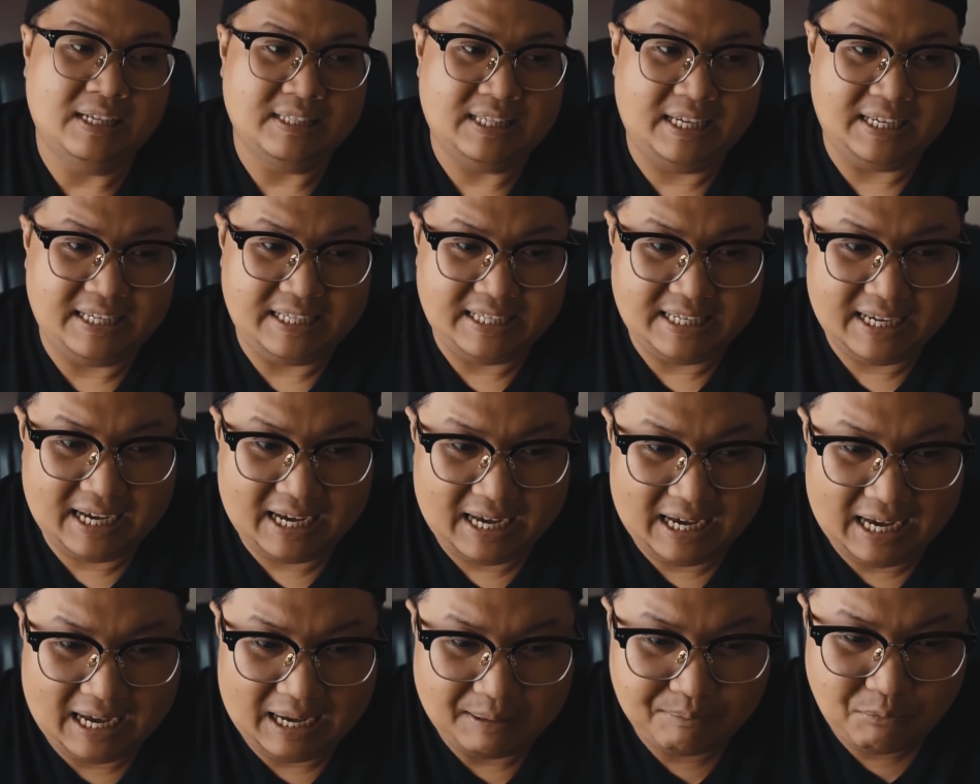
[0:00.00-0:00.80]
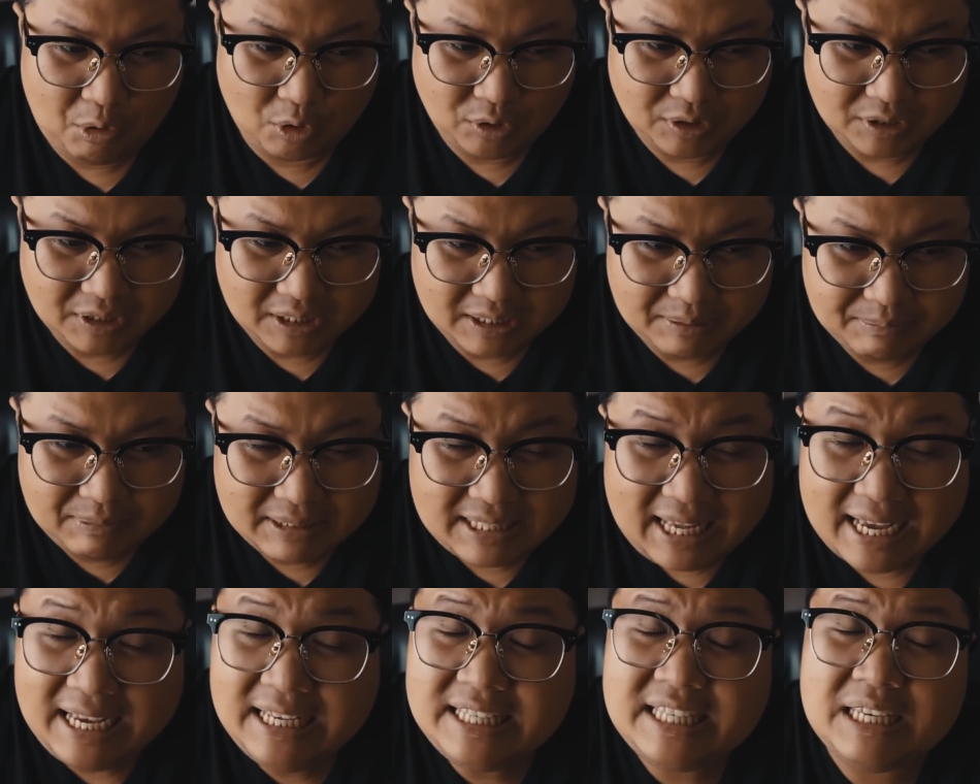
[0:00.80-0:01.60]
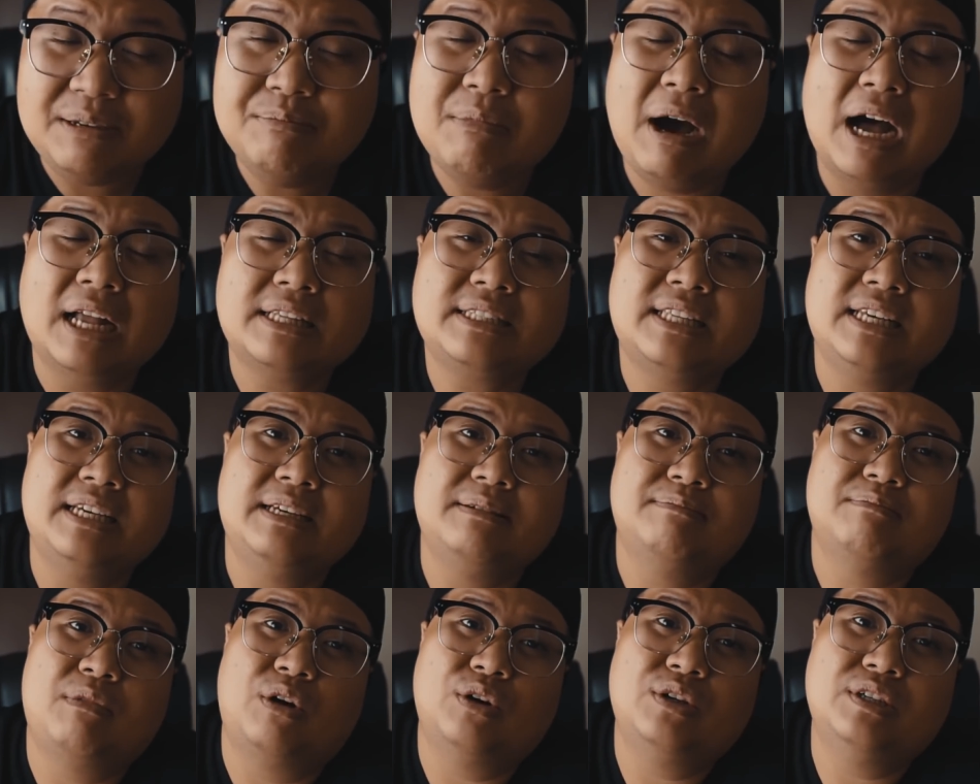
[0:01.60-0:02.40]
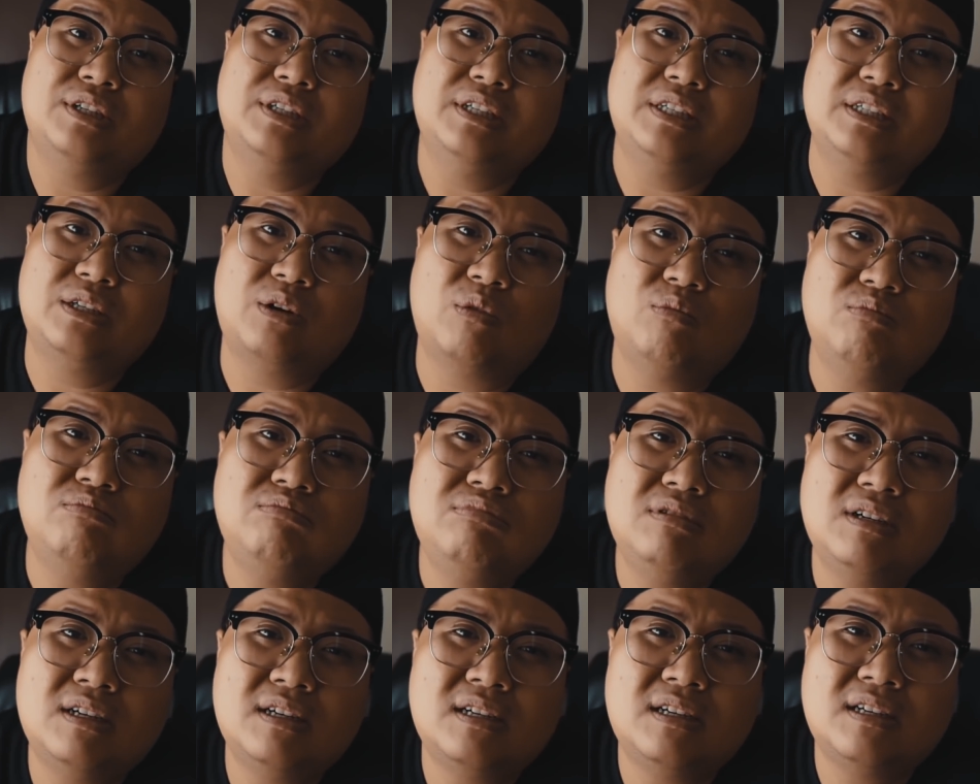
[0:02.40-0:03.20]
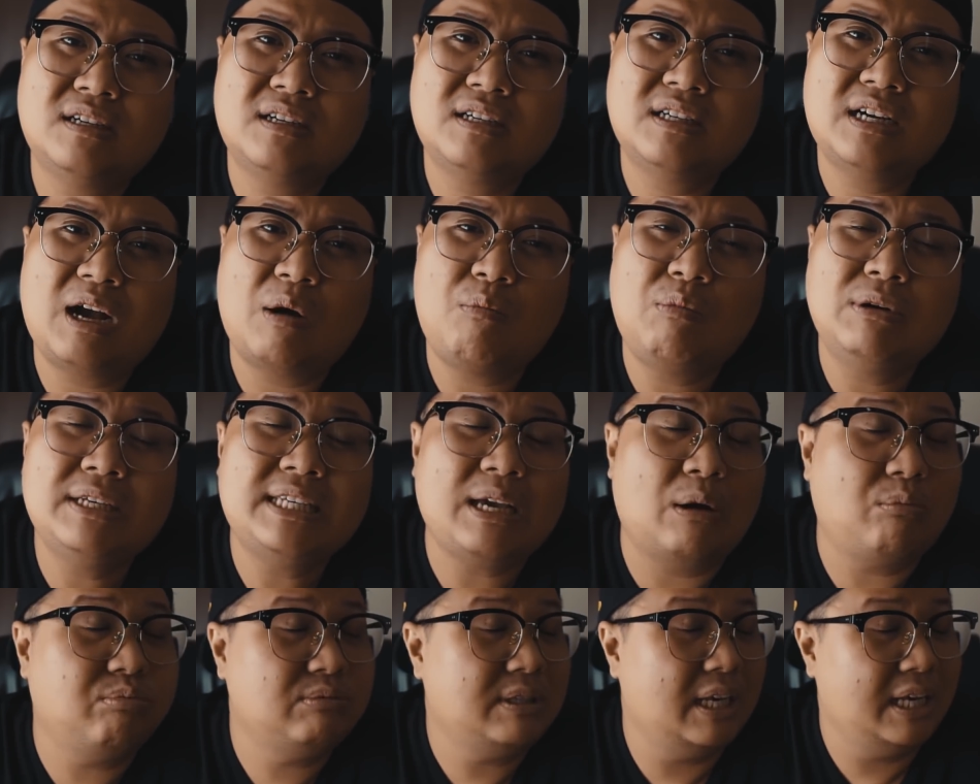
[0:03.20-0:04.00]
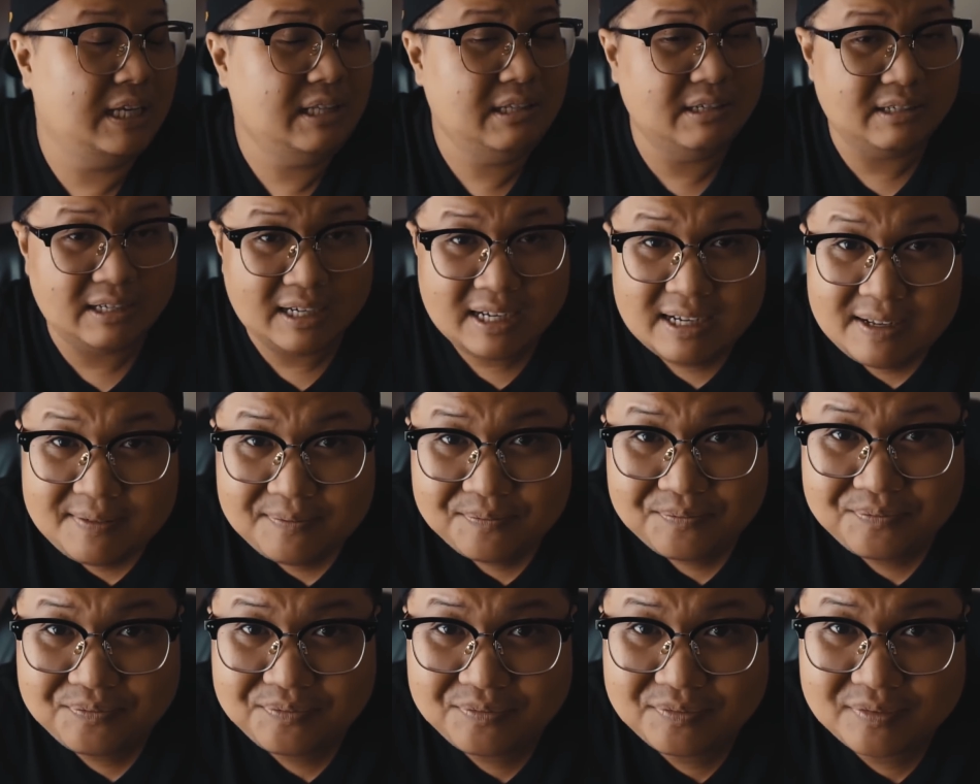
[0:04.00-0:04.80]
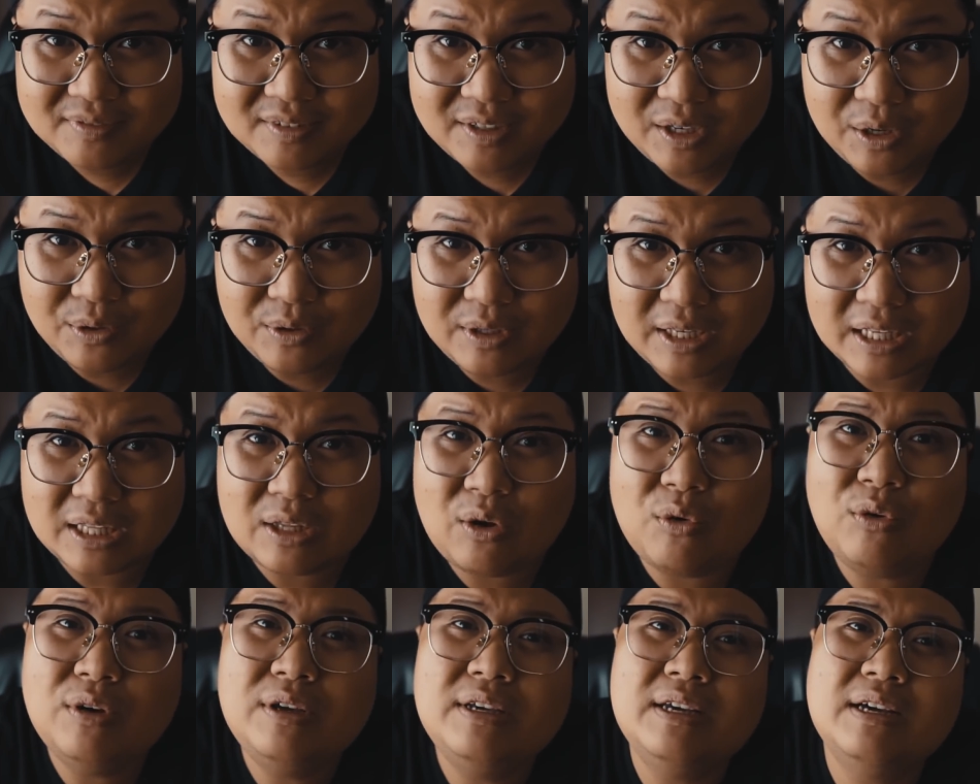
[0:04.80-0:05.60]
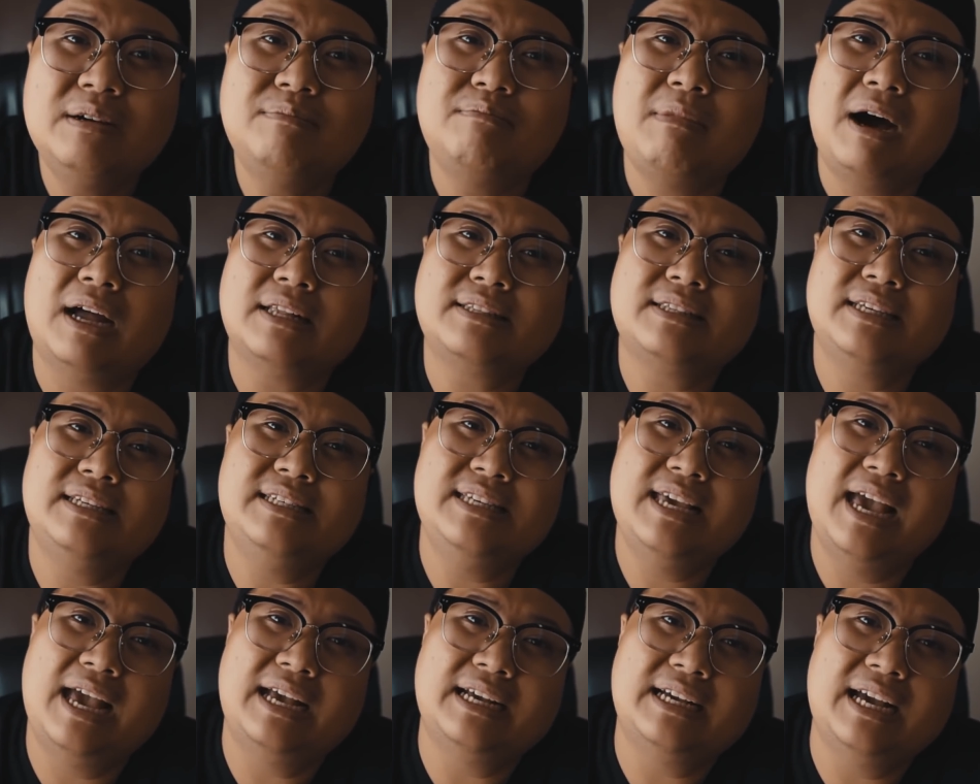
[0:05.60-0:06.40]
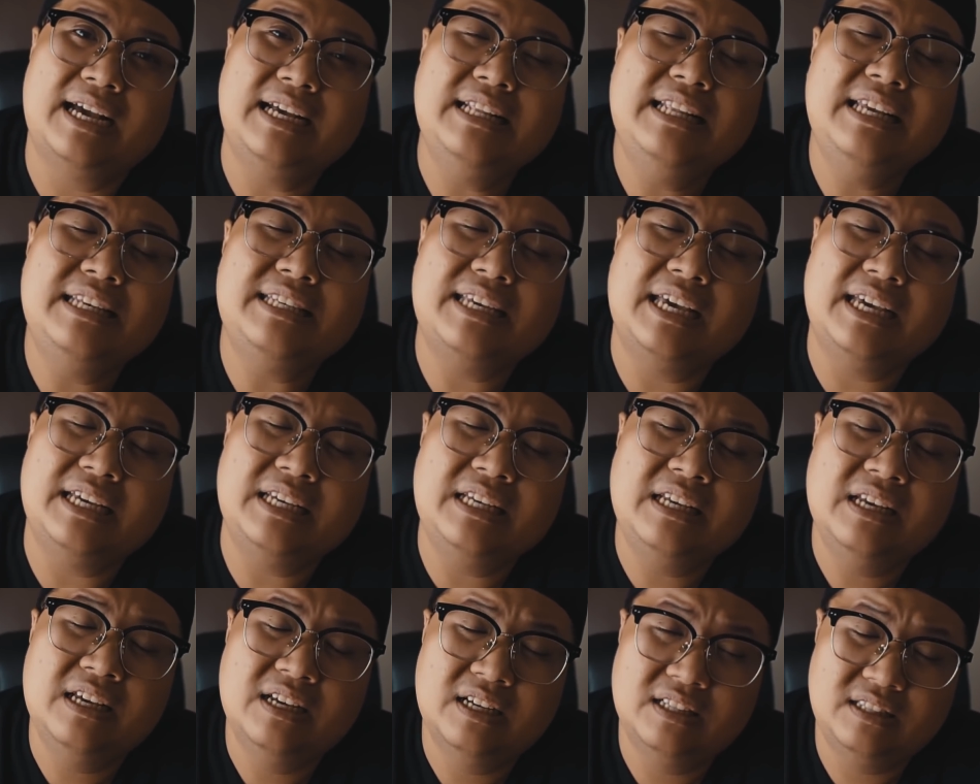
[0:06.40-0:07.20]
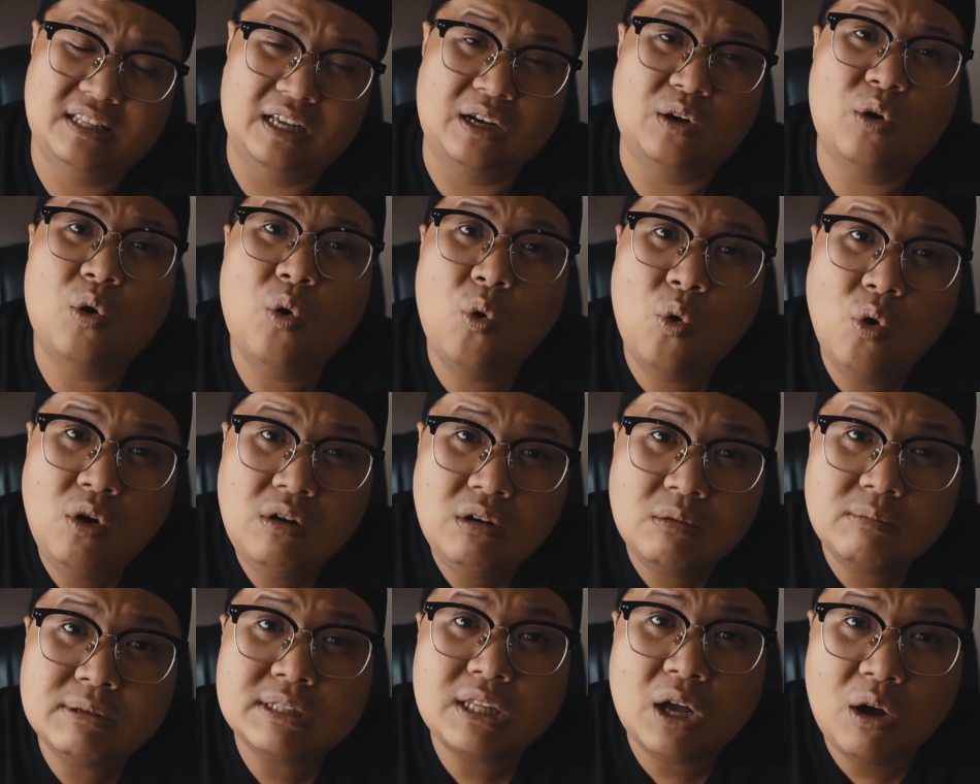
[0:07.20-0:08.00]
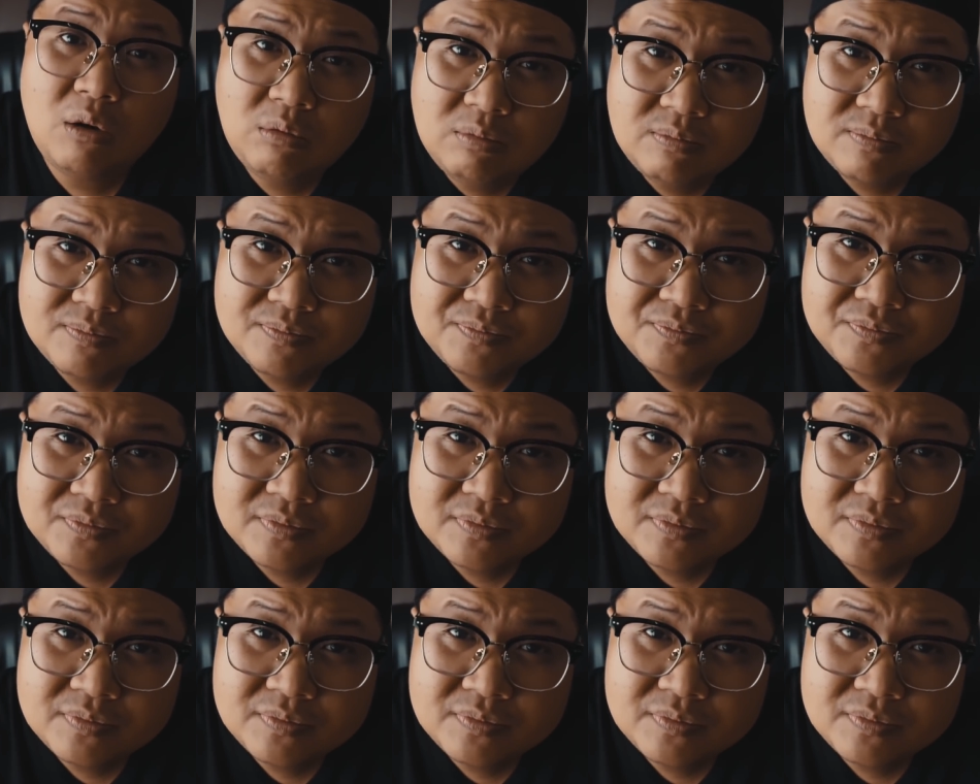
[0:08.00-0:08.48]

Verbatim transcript: thì à, mọi người mới thấy chị mệt thì mọi người cũng à, không có chọc chị nữa kêu vậy thôi mệt thì về nghỉ đi chị đừng có uống không có tốt